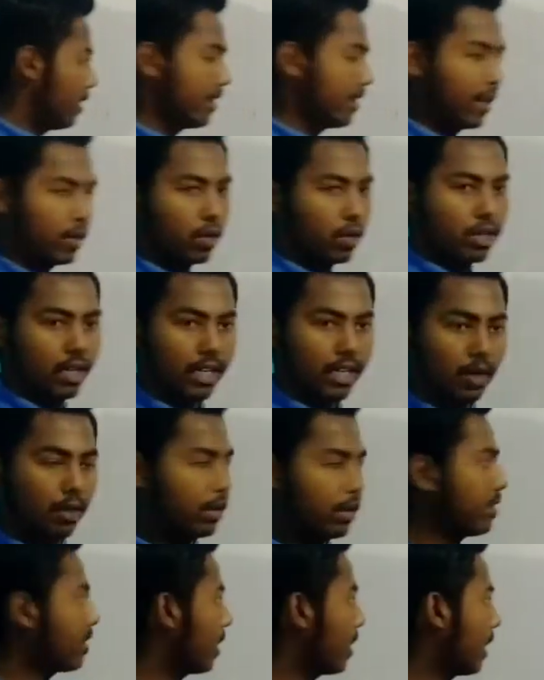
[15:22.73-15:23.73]
इसका जोड़ घटा
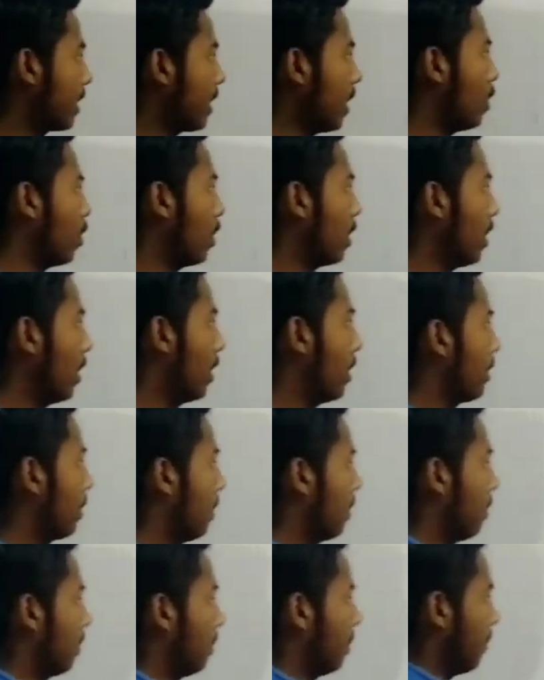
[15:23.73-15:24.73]
इसका घटा होगा
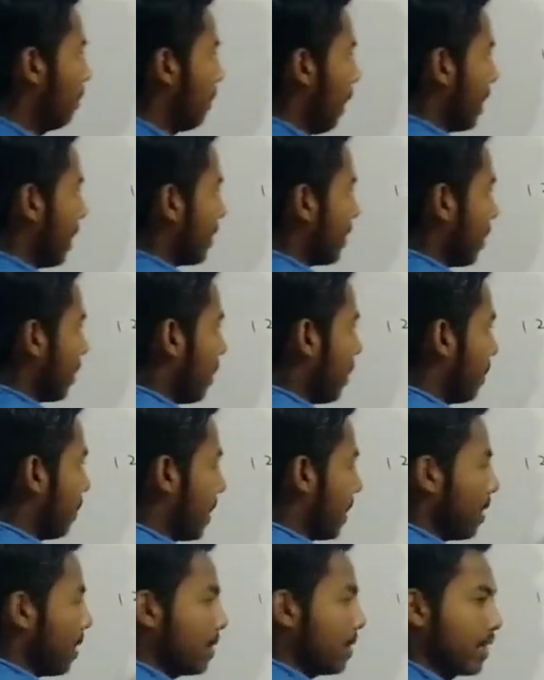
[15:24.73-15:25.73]
माइनस है ना
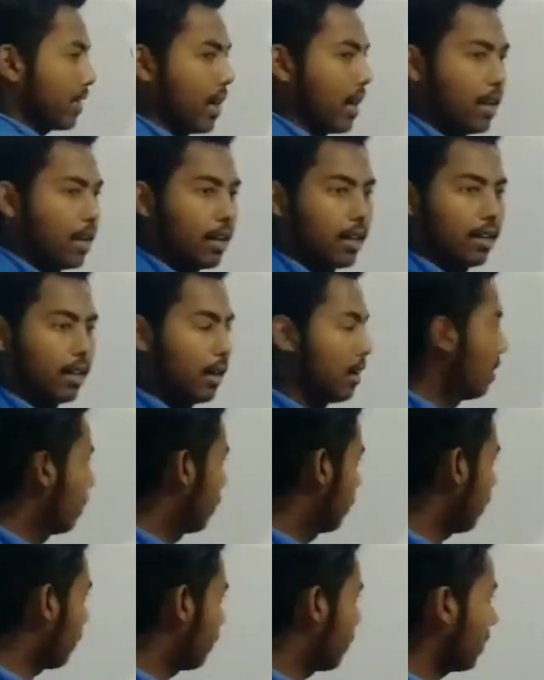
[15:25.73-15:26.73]
मतलब इसका
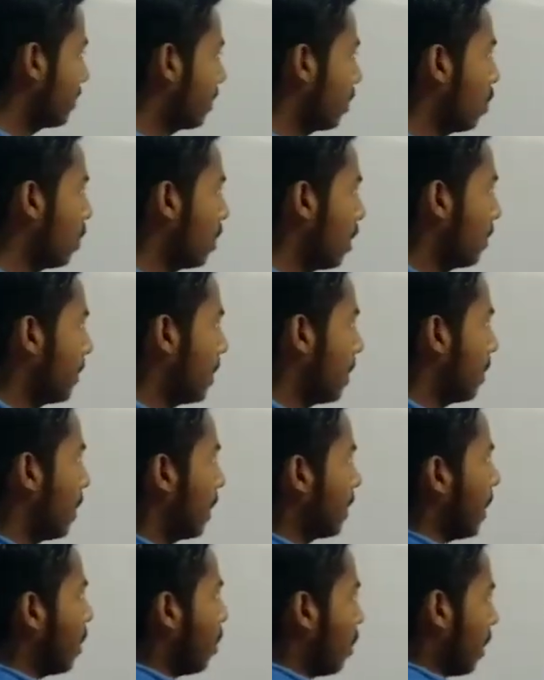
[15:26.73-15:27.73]
सब्ट्रेक्शन होगा मतलब
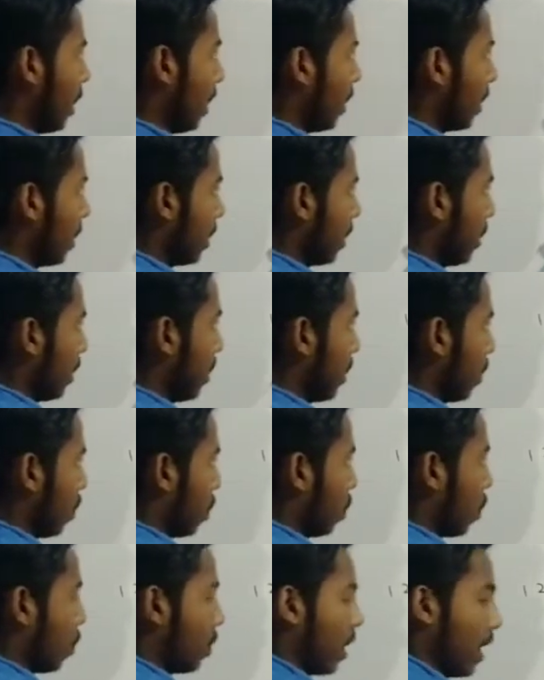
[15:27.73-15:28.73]
घटा होगा
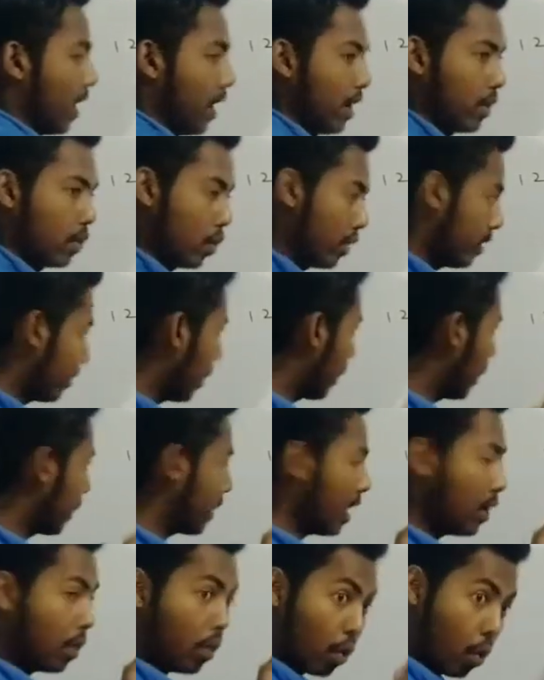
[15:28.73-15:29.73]
तो कहें तो इसका
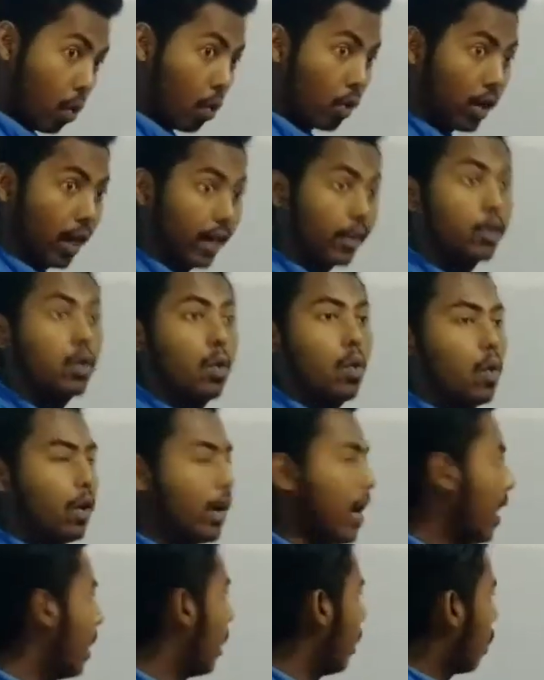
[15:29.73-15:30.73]
घटा होगा क्यों
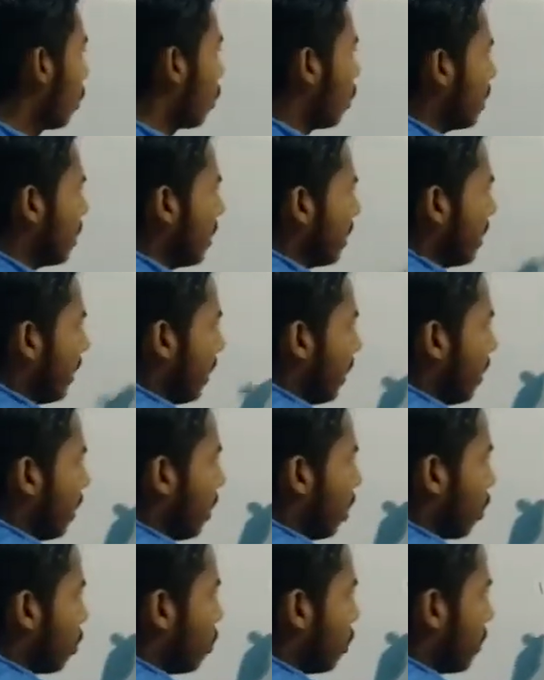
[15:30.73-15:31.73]
होगा क्योंकि देखिए
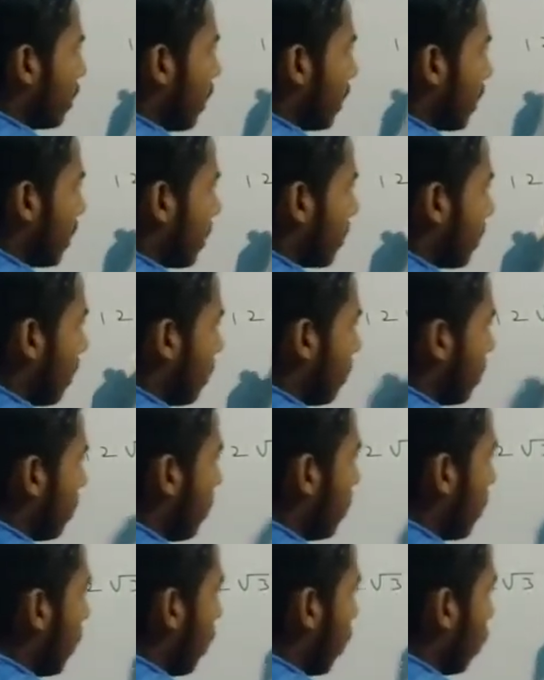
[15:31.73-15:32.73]
रूट के अंदर सेम
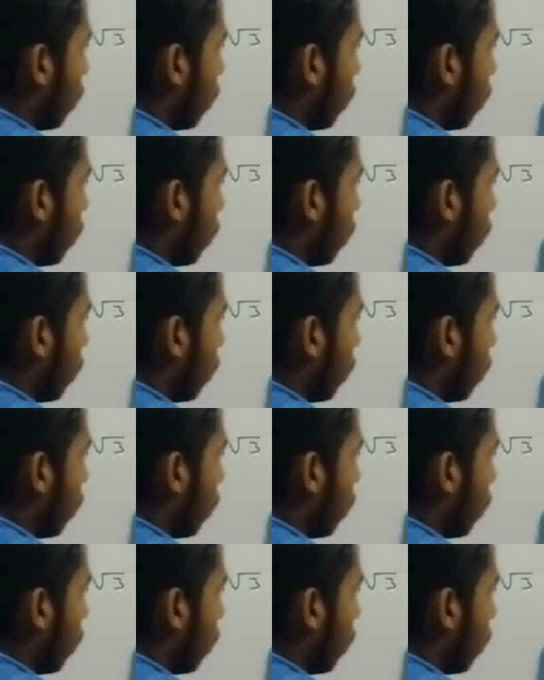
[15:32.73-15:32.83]
डिजिट